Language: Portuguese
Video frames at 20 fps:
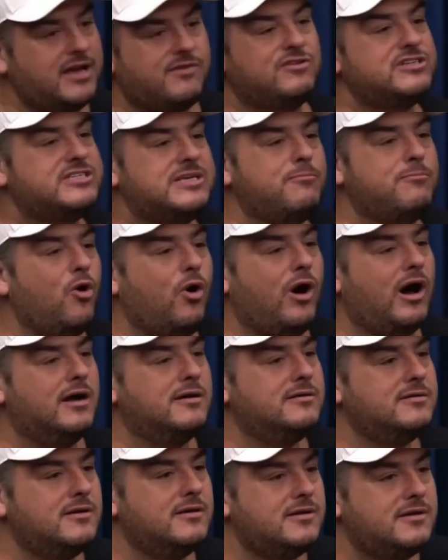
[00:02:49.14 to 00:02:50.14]
que você traz... morra.
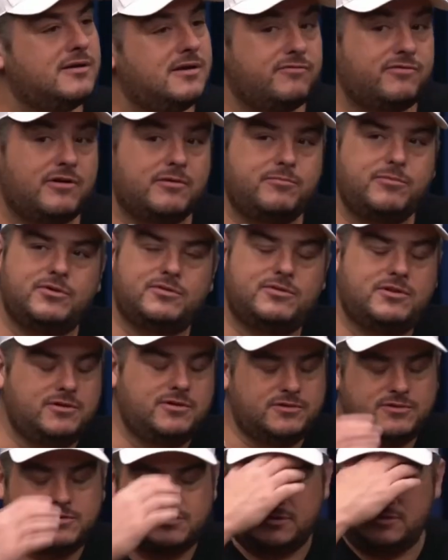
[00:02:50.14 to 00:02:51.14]
Eu falo, meu Deus
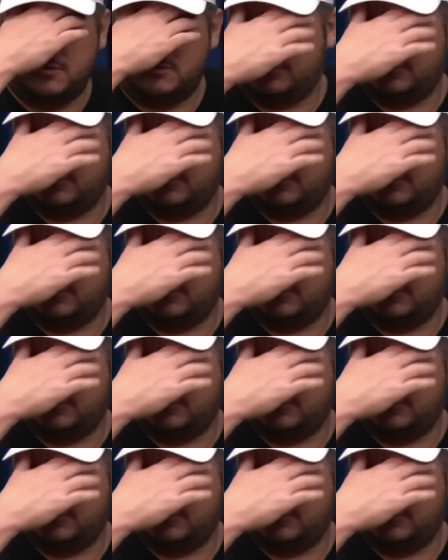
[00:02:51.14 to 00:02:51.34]
do céu.